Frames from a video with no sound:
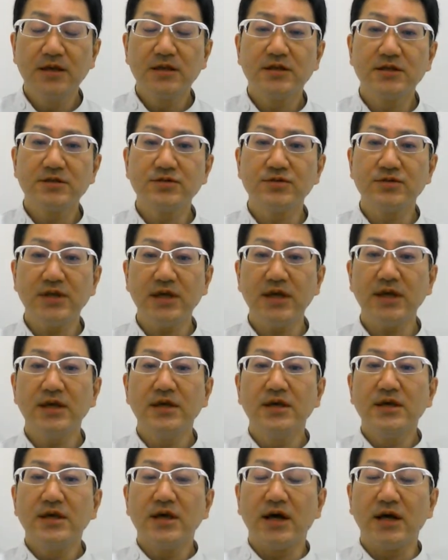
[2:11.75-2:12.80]
ですので、
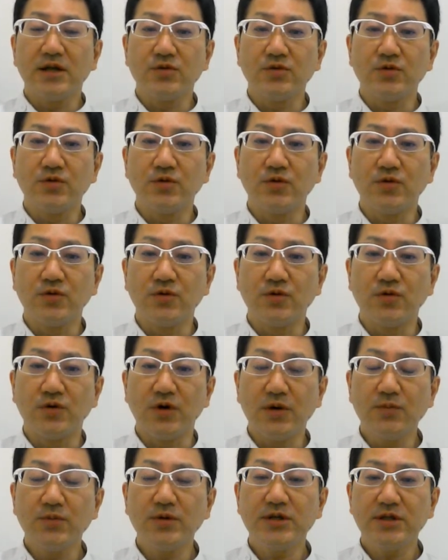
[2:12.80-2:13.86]
あ
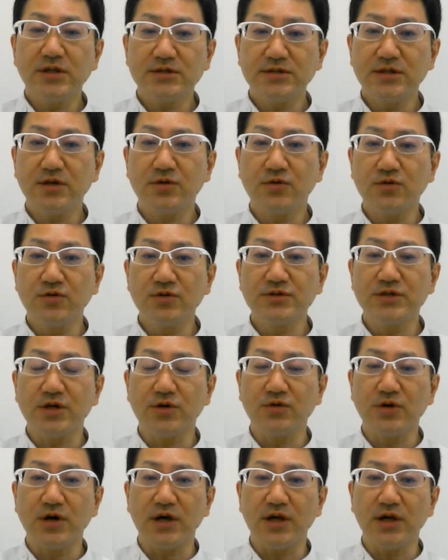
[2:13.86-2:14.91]
のー、あんまりですね、こうした
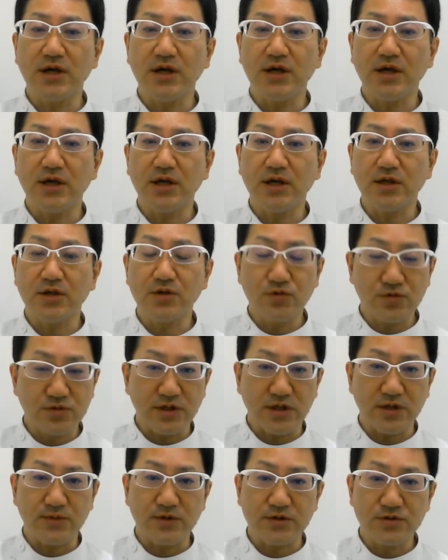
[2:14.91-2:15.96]
方が良く
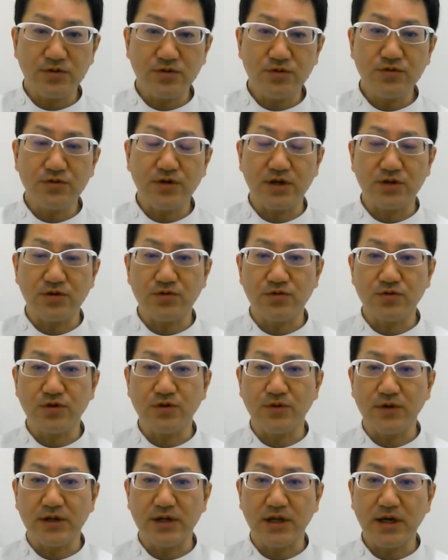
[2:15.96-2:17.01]
なりますよとかいうので
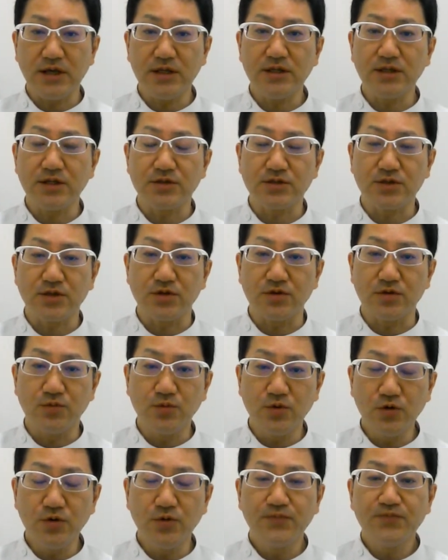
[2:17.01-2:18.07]
はないんですけれど
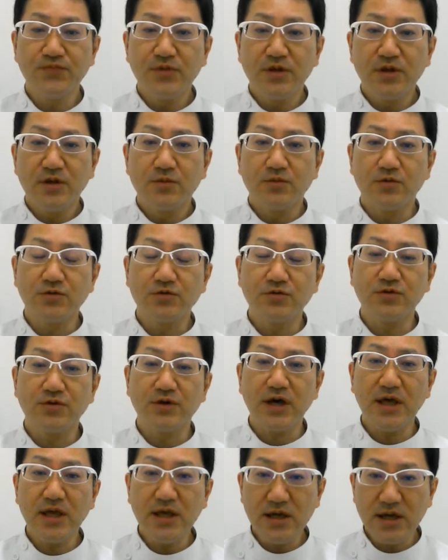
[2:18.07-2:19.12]
も、僕の
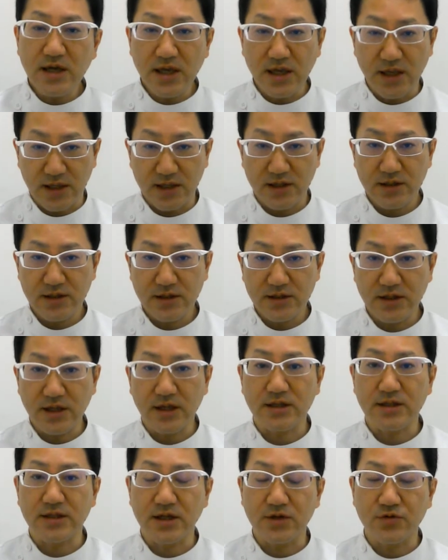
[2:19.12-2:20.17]
考えで
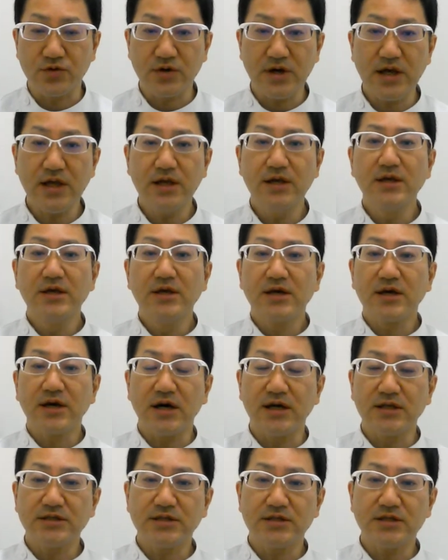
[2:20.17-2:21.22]
あったりとか、
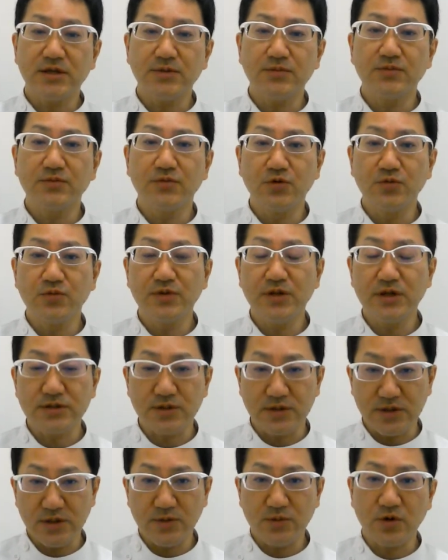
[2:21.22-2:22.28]
患者さん、もう皆さ
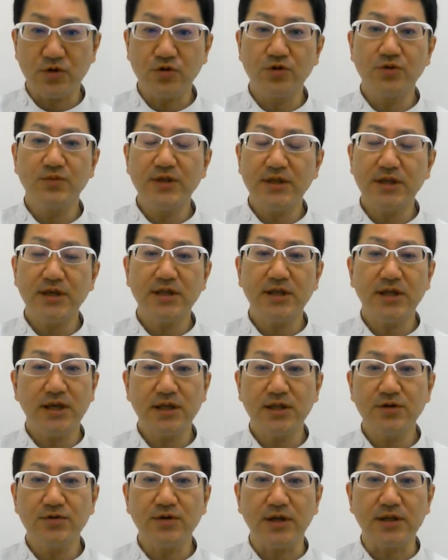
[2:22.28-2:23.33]
んね、まあ、これ見ていただ
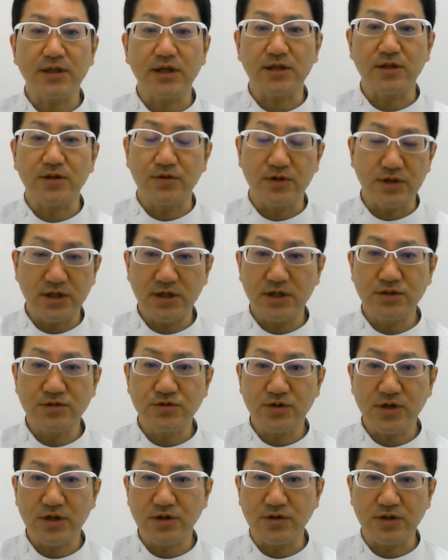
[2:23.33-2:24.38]
いている方っていうのは、頸
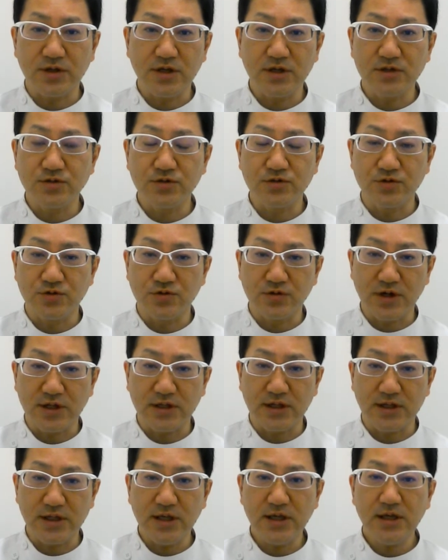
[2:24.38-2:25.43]
椎変の頸椎症の
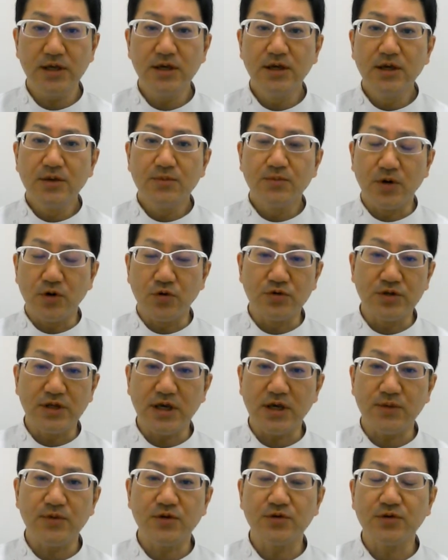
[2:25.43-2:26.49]
方で、まあ、お
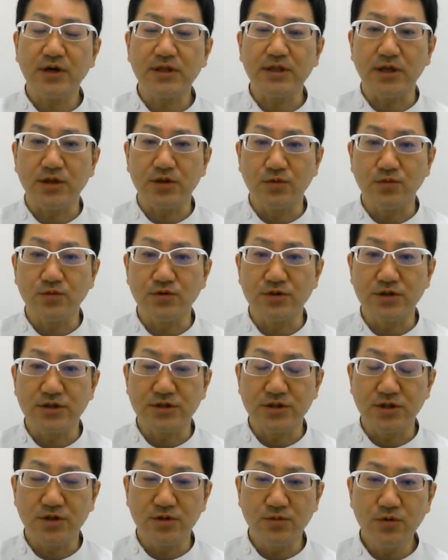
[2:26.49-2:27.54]
悩みの方やと思うんです
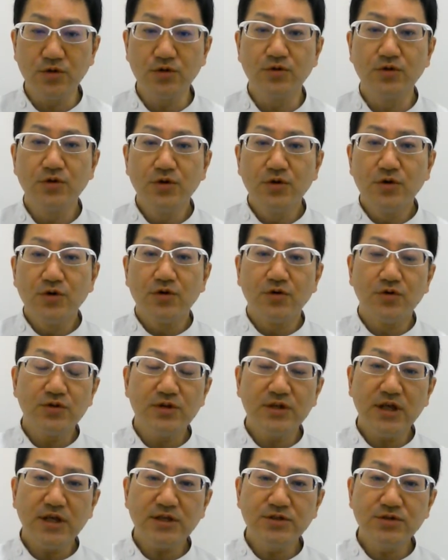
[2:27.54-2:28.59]
けども、同
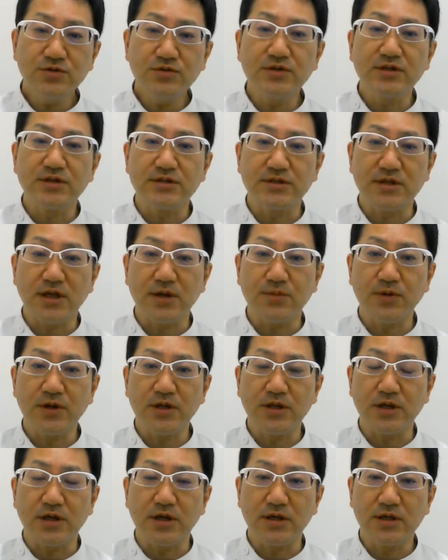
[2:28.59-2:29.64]
じようにですね、やっぱ
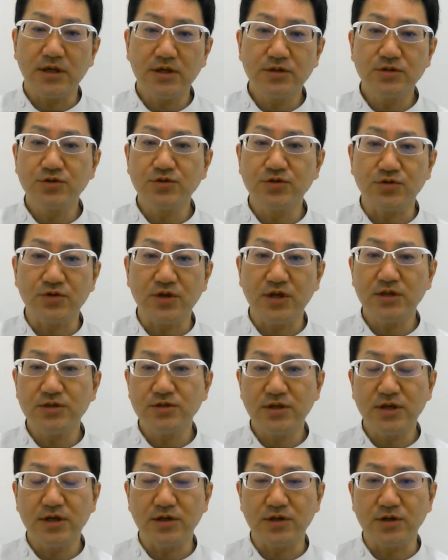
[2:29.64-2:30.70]
り、頸椎症、頸
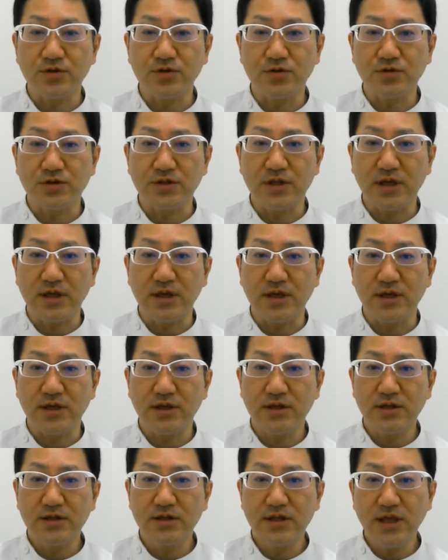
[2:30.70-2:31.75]
椎変の人って、
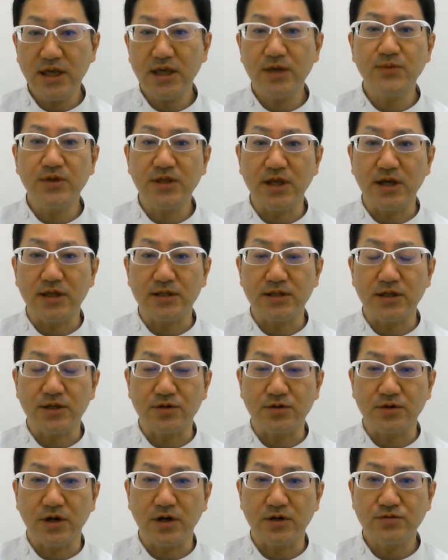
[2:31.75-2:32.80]
悩みであったり
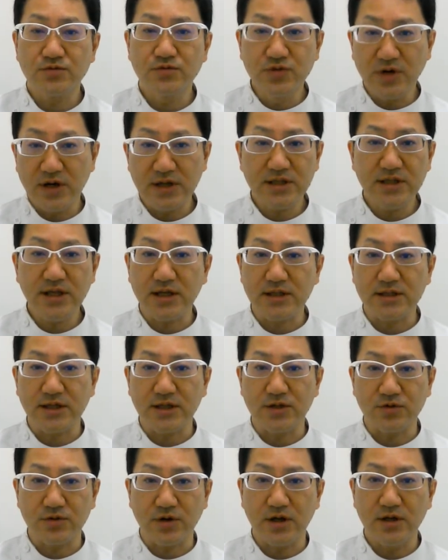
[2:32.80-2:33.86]
とか、不安であった
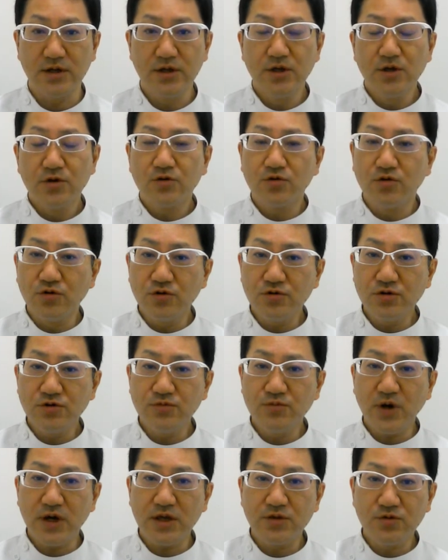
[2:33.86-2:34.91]
りとか、こうい
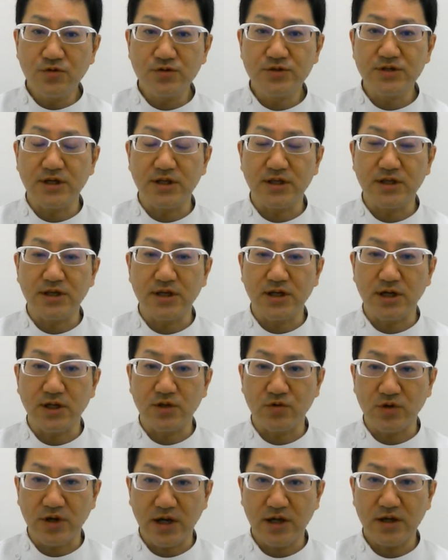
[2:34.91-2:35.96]
う場合どうしたらいいんやら
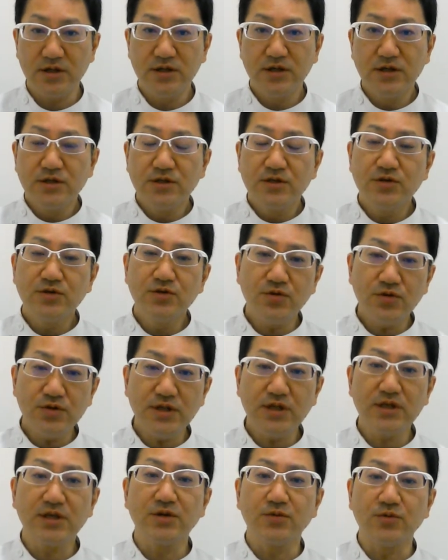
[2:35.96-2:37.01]
とか、いろん
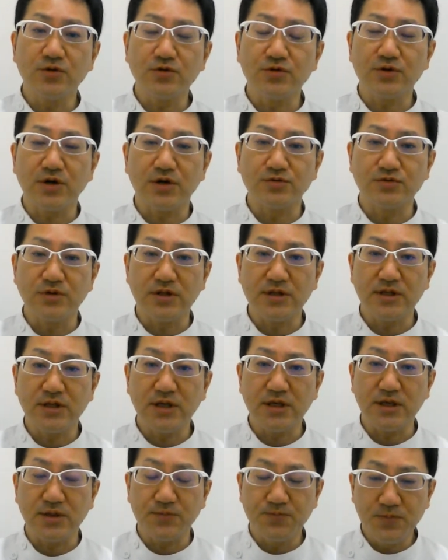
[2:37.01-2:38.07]
な疑問とか不安
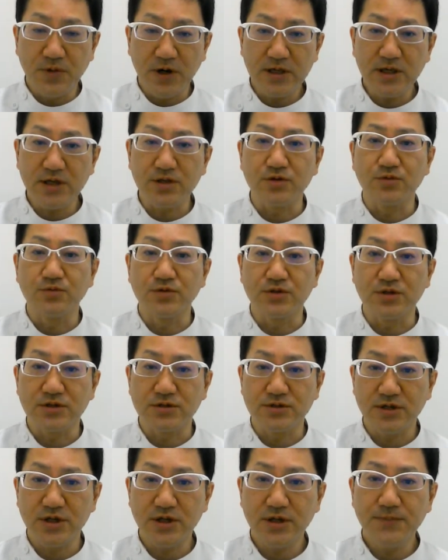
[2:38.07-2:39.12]
でいっぱいだと思うんで
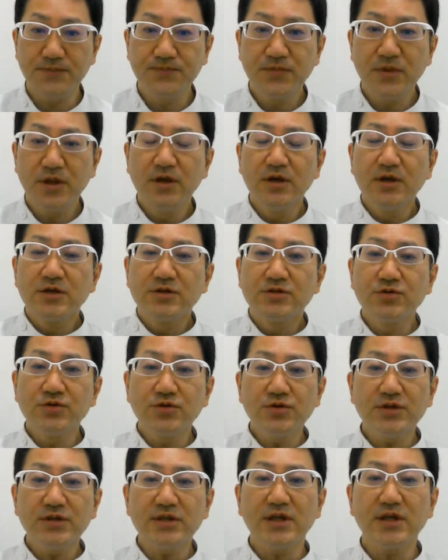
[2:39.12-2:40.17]
すね。そ
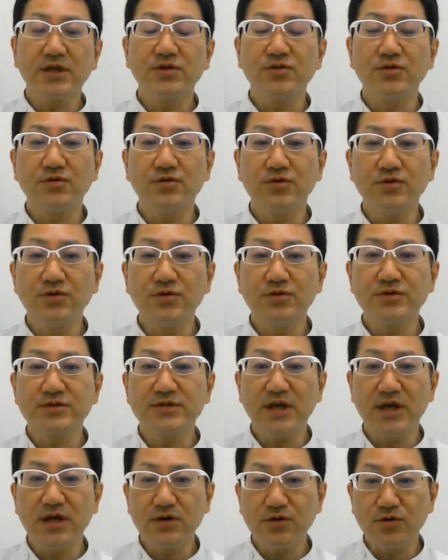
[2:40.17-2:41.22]
ういった人の
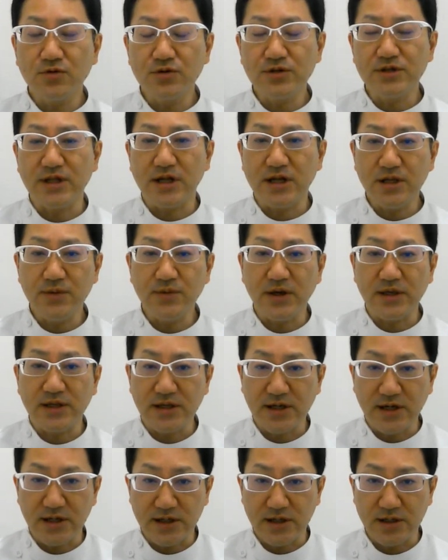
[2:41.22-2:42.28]
参考になればいい
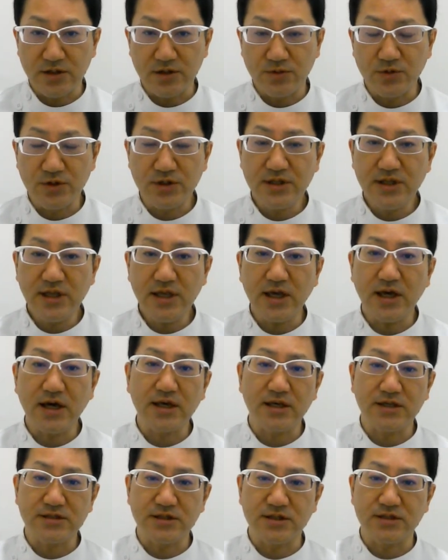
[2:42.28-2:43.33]
かなと思って上
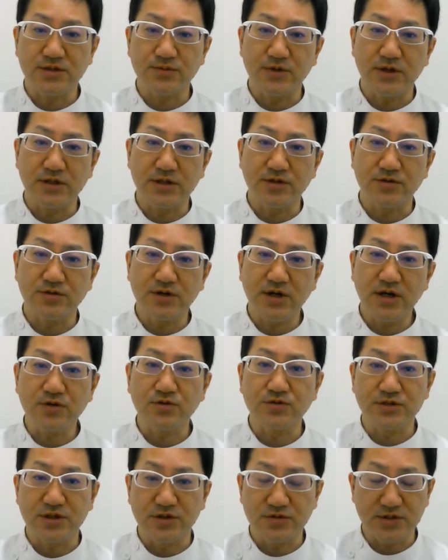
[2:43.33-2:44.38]
げさせてもらっているのが
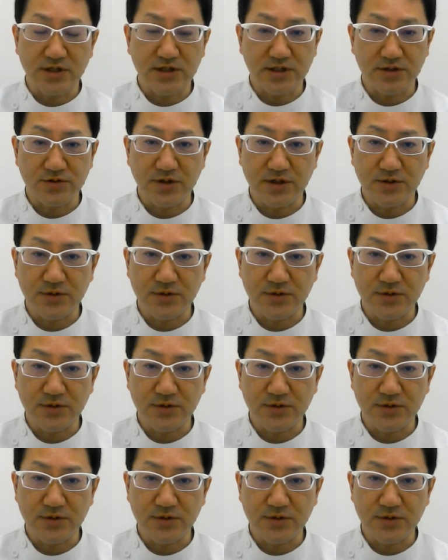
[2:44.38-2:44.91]
こちらのチャンネル